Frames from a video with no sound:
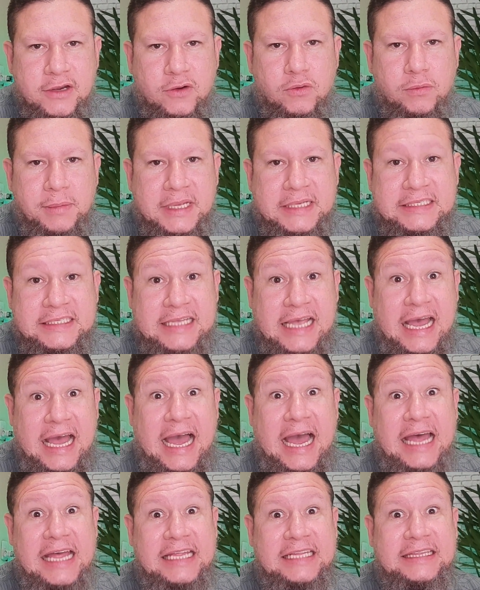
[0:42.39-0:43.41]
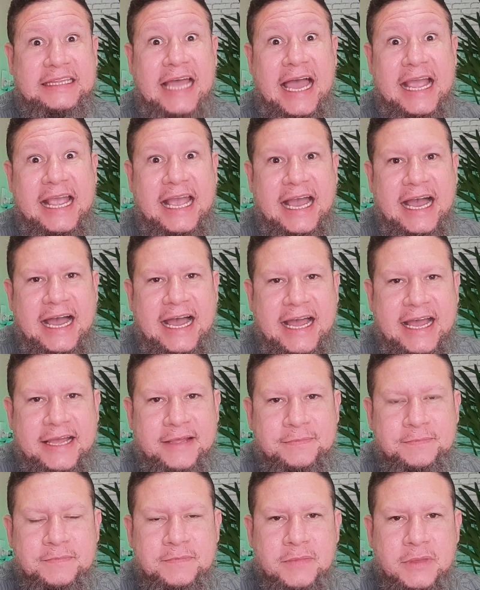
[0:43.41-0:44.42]
começar a
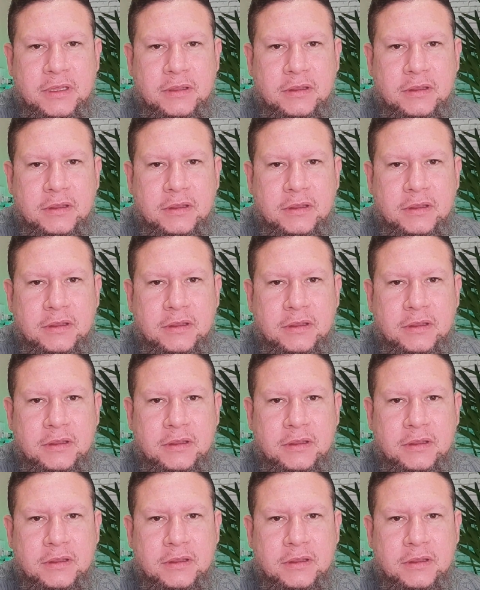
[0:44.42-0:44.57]
atacar.